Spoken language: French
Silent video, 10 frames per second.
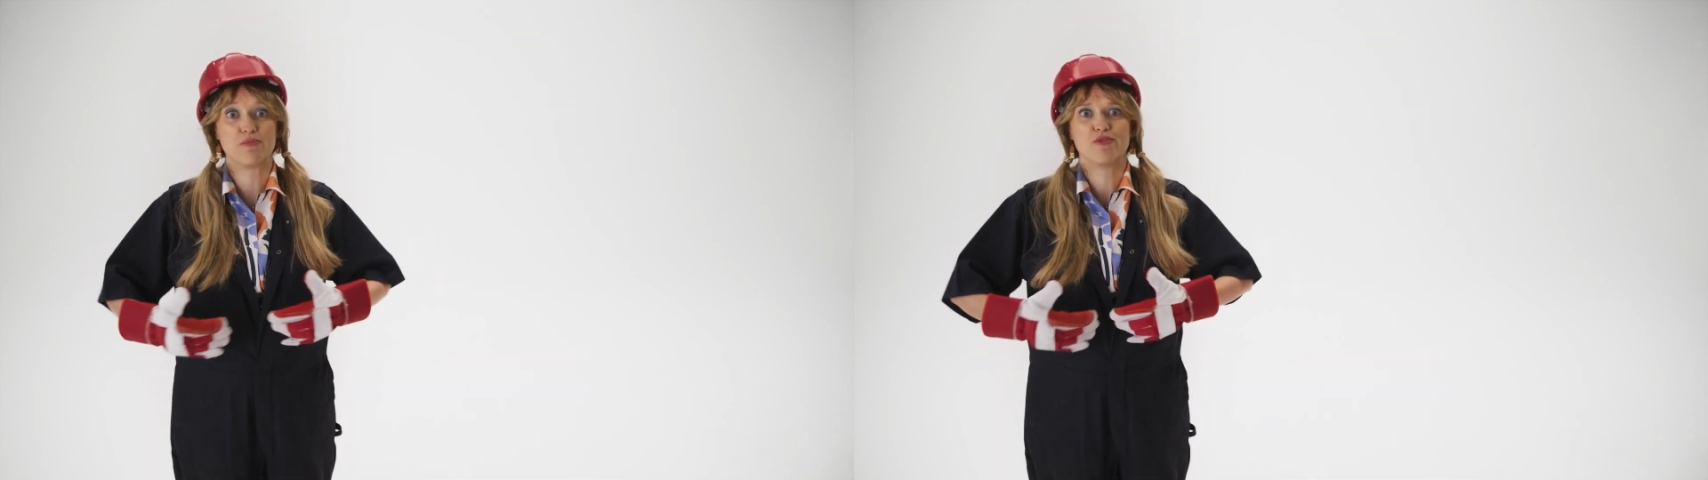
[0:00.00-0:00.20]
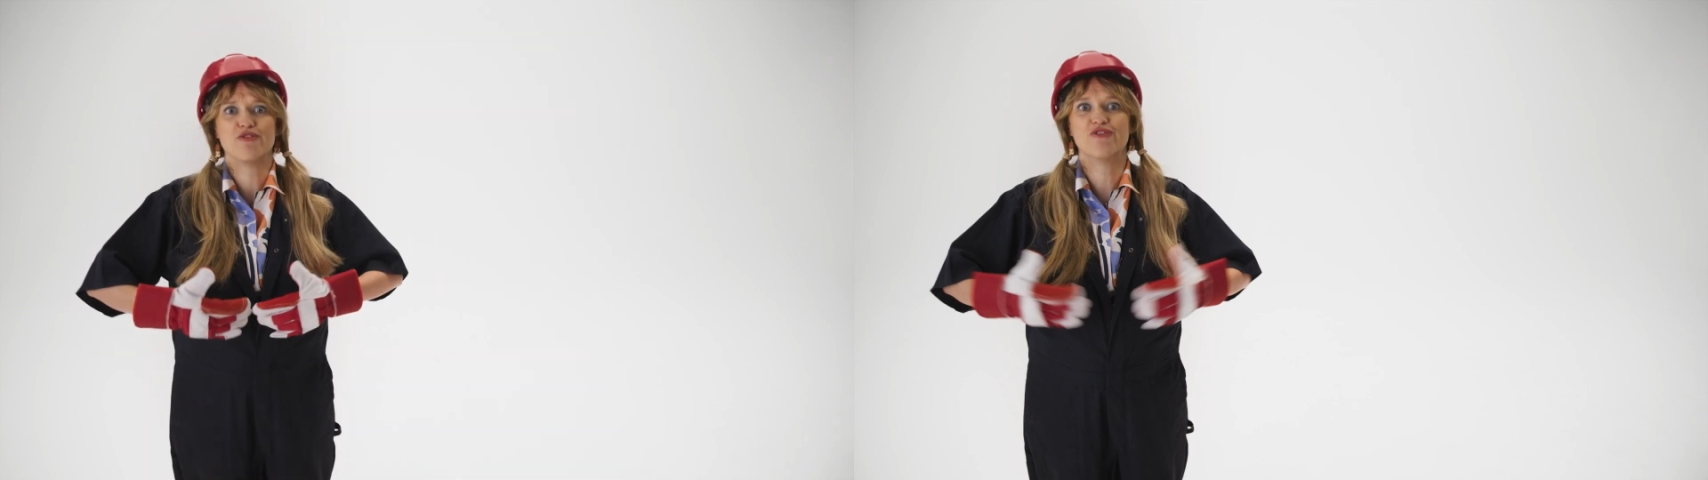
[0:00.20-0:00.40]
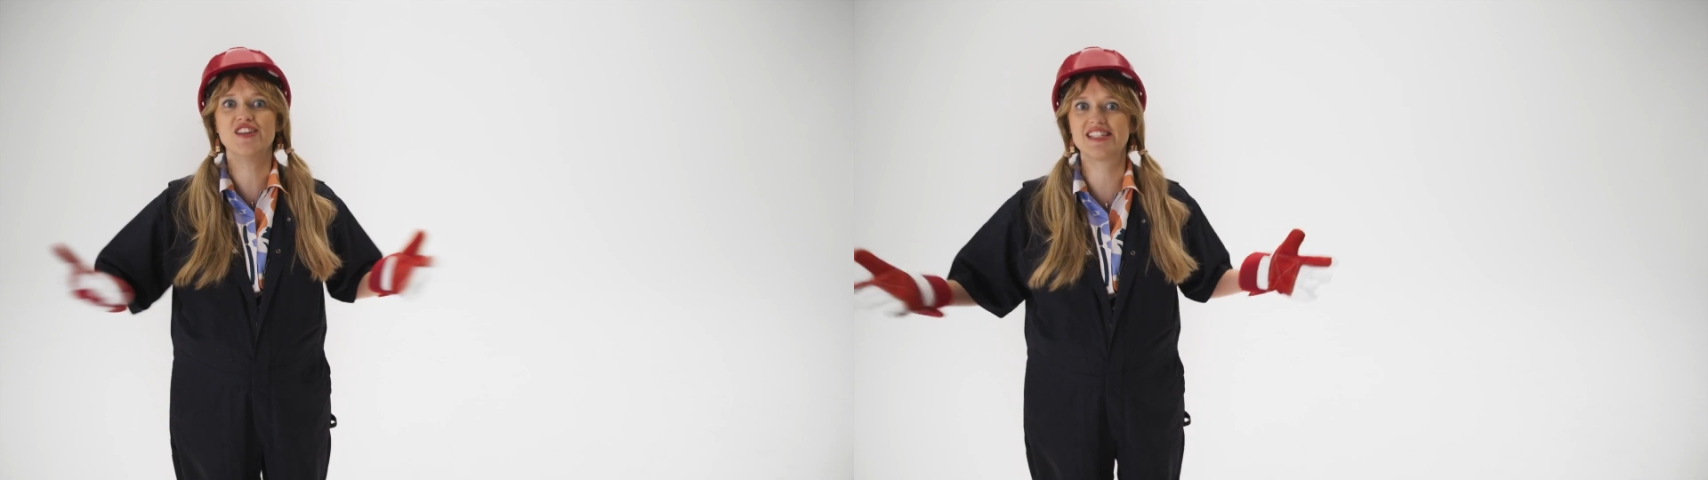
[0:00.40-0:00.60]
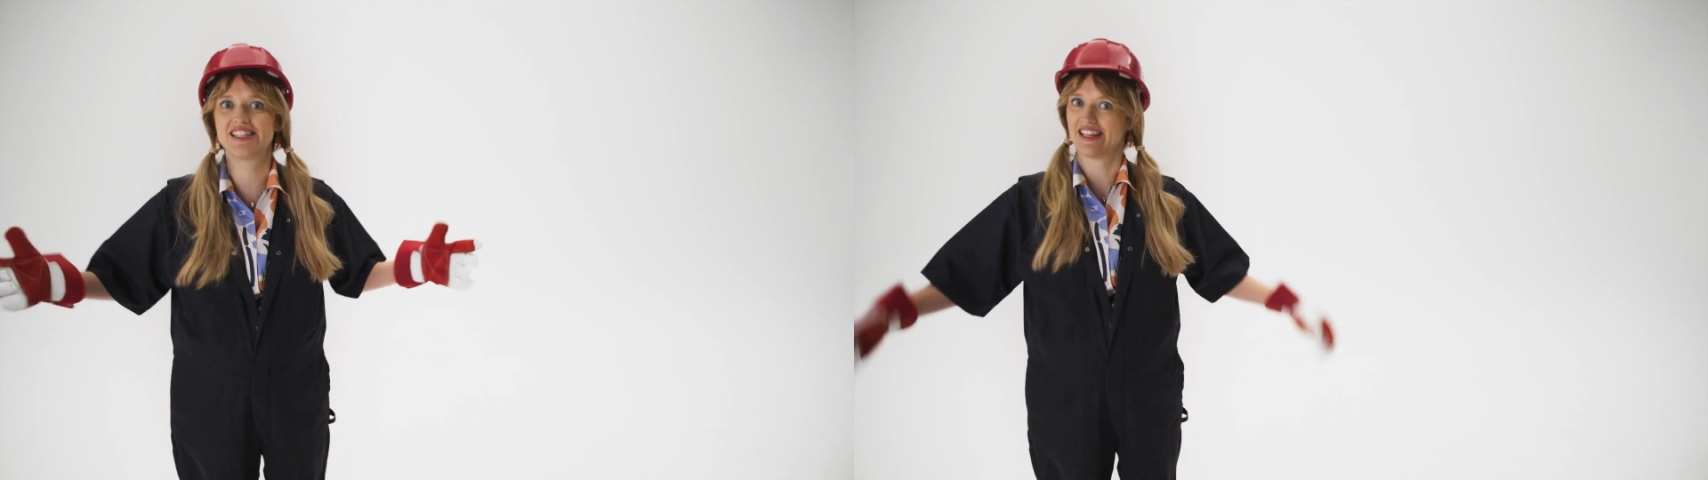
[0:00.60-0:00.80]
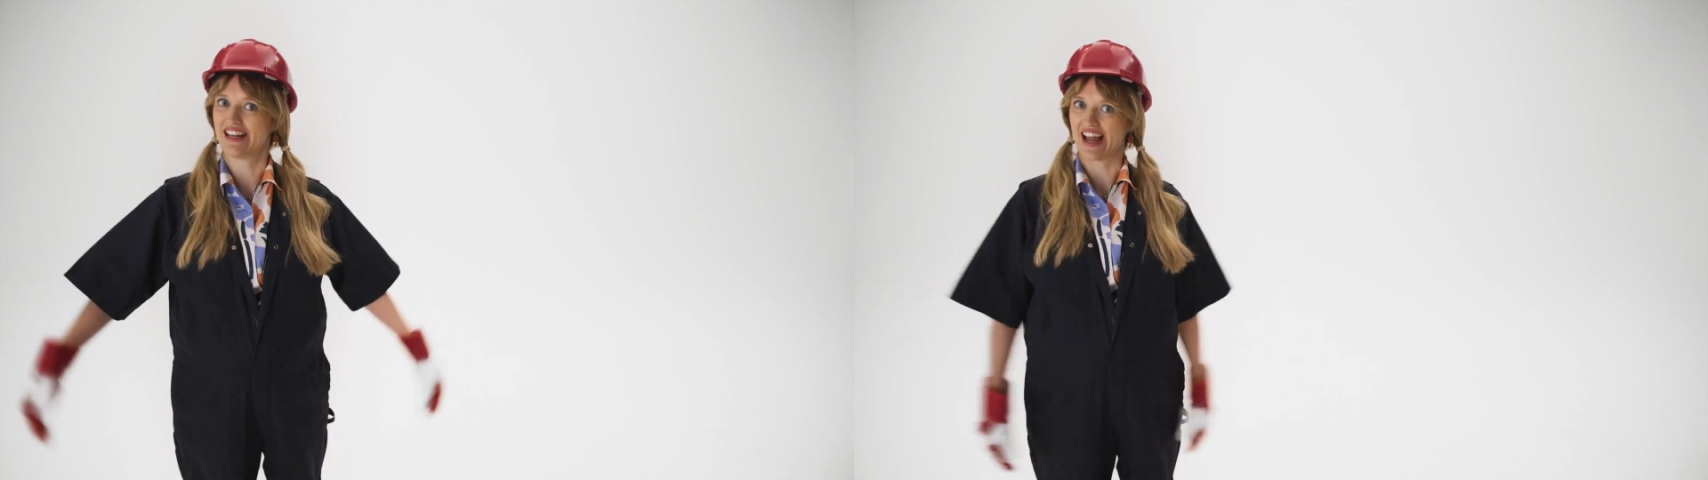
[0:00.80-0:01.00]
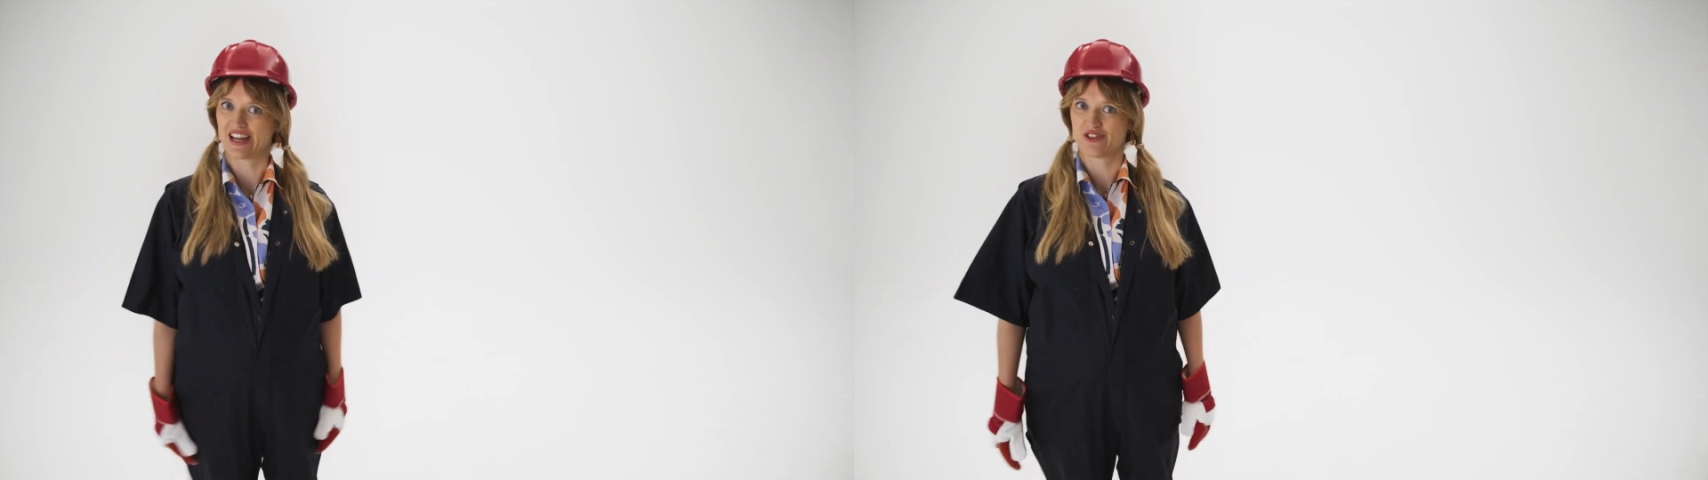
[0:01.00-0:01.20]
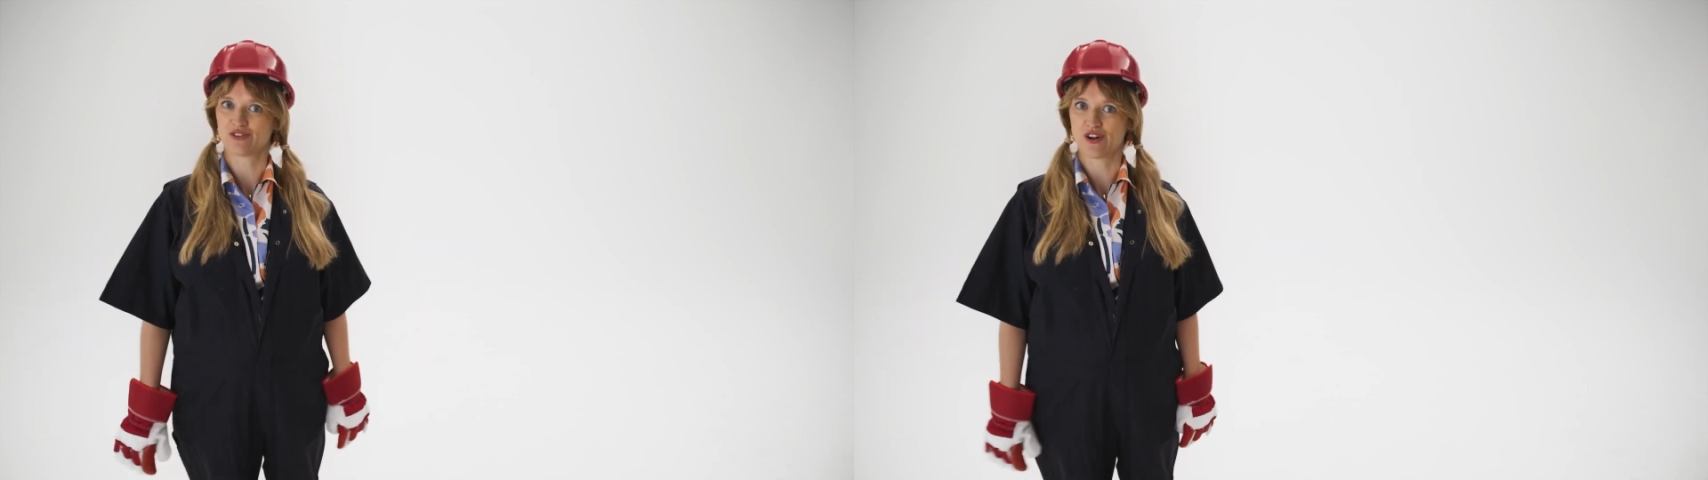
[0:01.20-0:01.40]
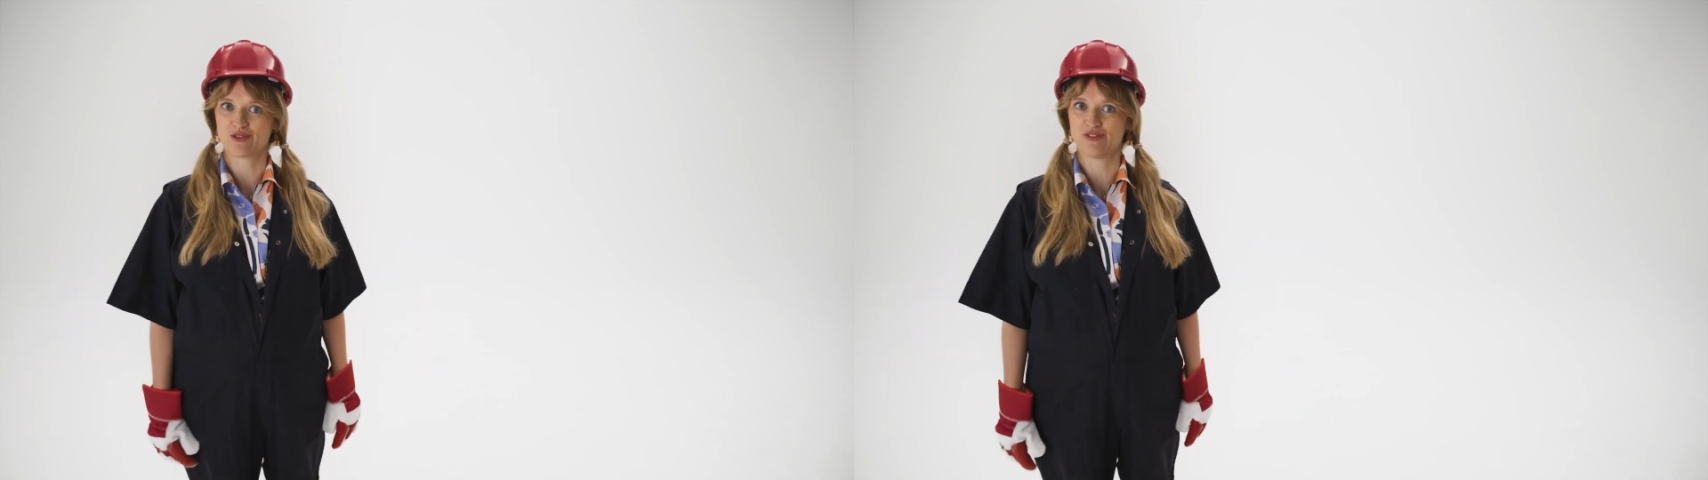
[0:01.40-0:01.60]
plus visitées de la région
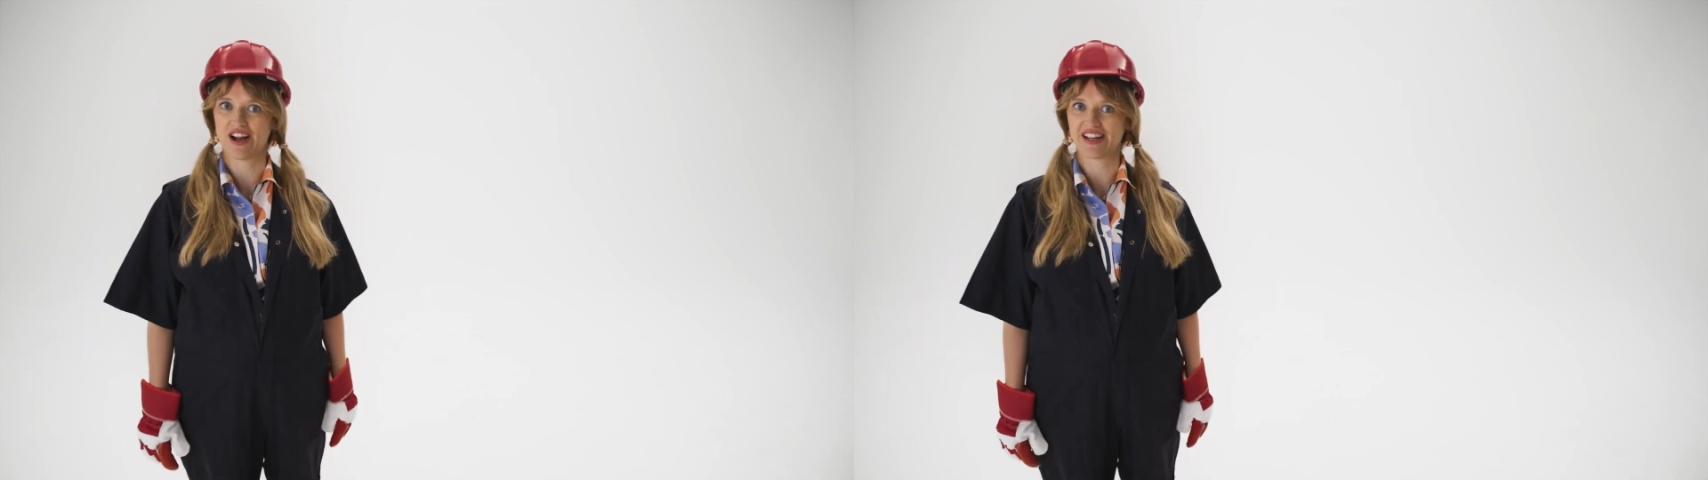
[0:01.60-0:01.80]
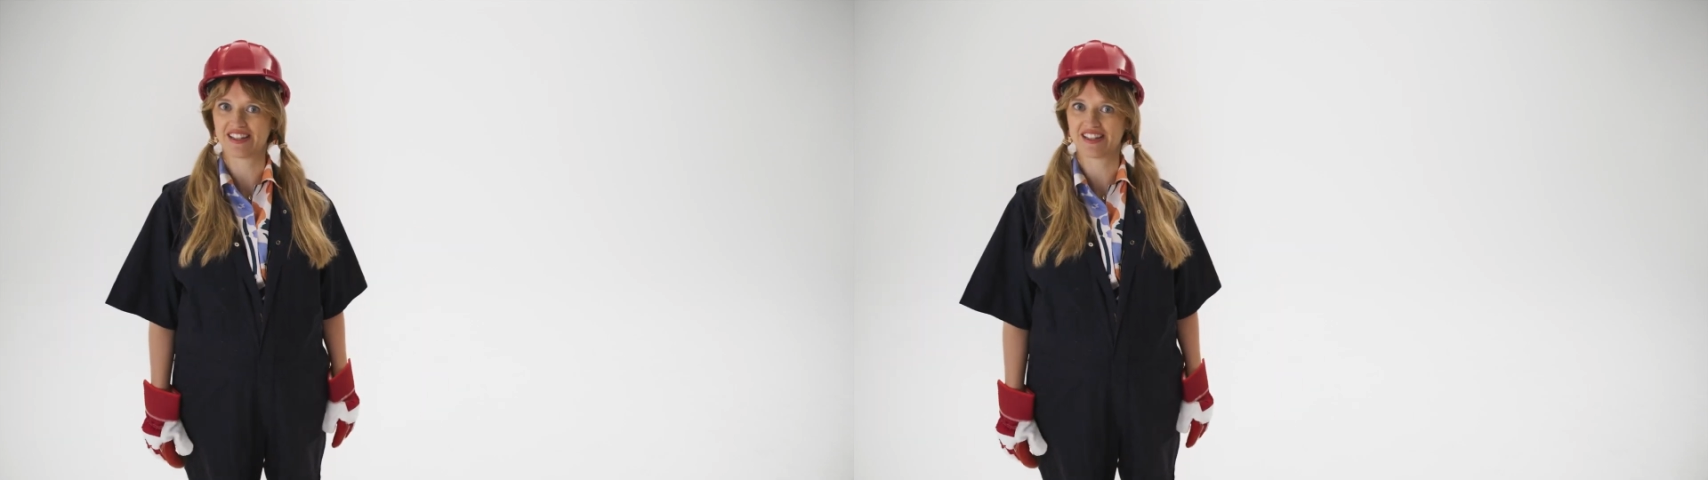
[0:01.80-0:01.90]
de Vancouver.